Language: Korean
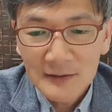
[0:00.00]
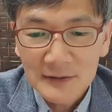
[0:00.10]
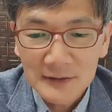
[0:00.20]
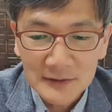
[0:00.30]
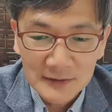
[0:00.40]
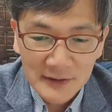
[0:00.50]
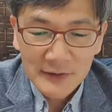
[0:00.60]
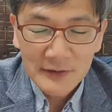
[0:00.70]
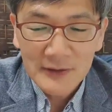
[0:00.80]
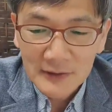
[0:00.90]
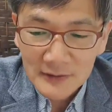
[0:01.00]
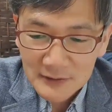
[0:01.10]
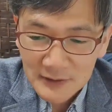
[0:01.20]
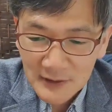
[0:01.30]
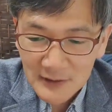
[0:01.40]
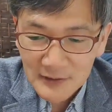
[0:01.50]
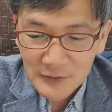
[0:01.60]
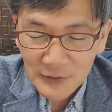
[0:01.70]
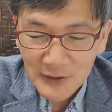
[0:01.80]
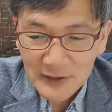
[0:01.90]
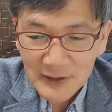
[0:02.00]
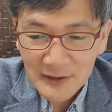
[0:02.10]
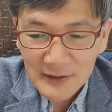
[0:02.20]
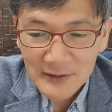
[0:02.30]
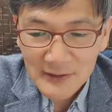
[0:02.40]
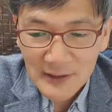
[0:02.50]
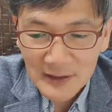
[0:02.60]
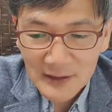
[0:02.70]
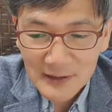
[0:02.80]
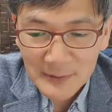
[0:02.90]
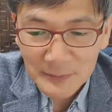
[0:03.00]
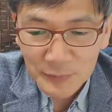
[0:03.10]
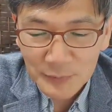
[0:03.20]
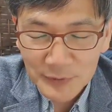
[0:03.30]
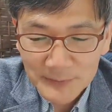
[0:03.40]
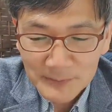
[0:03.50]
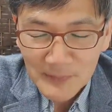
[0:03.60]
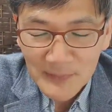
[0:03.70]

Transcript: 어, 그래서 크게 저한테는 세 가지 부분,